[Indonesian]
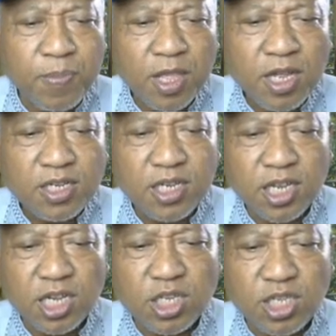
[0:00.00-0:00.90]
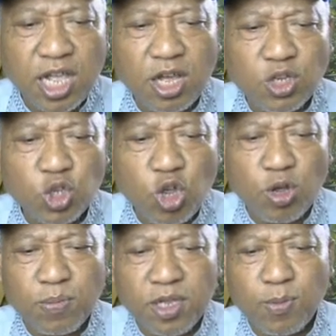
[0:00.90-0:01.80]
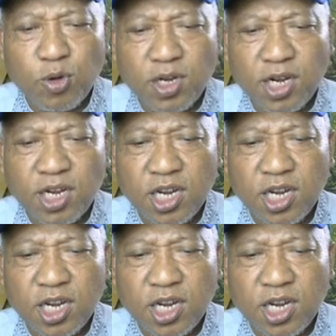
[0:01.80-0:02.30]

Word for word: sehingga stok, stok minyak modern